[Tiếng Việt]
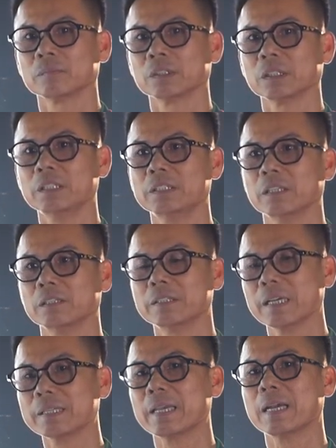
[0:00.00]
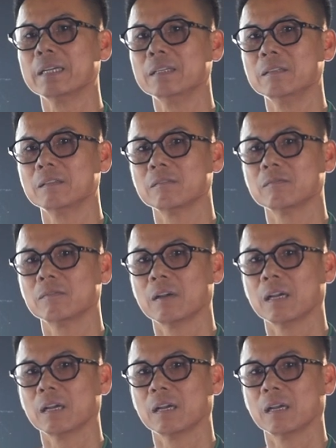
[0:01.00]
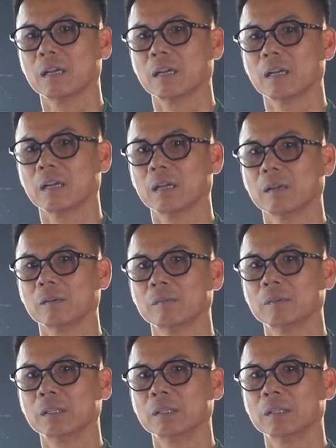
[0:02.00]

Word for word: cái sự chắc chắn và uh,